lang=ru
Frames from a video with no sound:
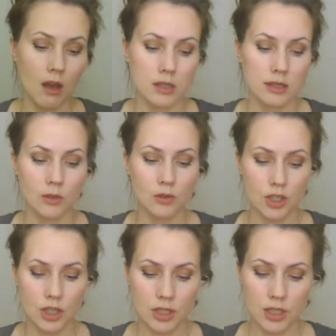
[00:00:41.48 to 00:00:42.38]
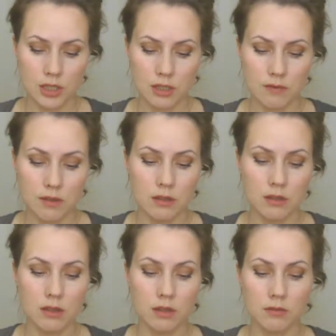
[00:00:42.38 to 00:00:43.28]
Следующее средство,
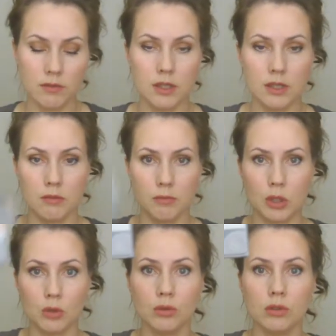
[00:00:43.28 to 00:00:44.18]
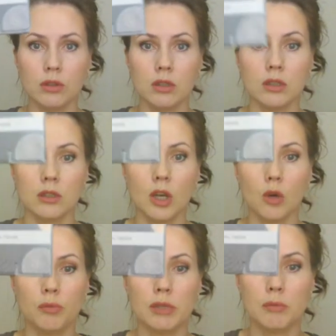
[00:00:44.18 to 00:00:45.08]
вернее, продукт. Я
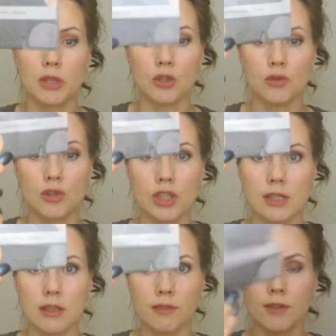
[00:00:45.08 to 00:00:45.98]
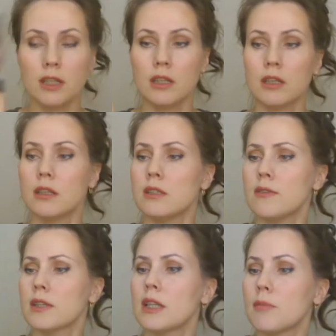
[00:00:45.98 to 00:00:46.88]
купила матирующие салфетки.
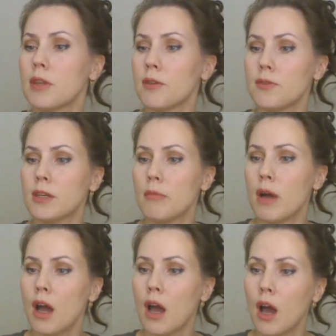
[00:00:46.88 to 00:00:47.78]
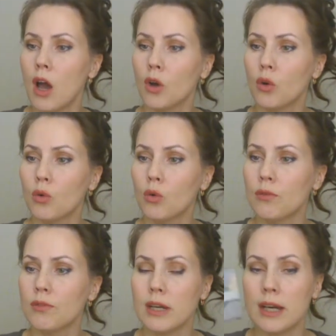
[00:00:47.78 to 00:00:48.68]
Неизвестная мне фирма
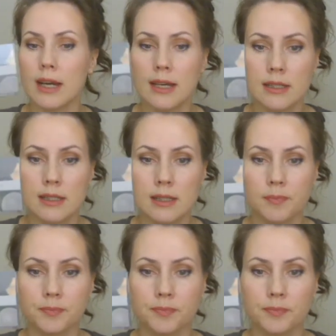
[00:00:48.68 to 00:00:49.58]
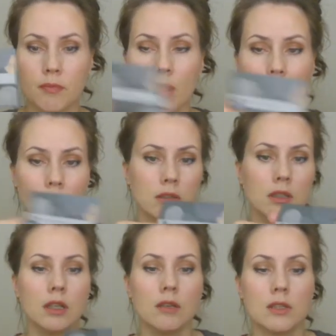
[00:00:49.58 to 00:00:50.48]
КВС. Вот
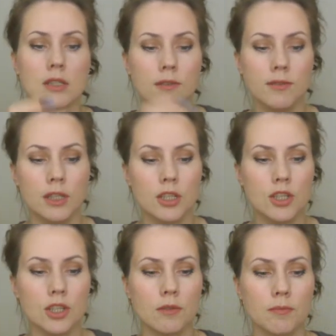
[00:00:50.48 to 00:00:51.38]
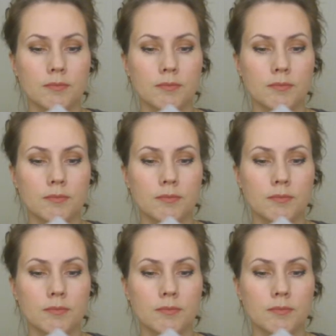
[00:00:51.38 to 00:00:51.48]
такие вот салфеточки.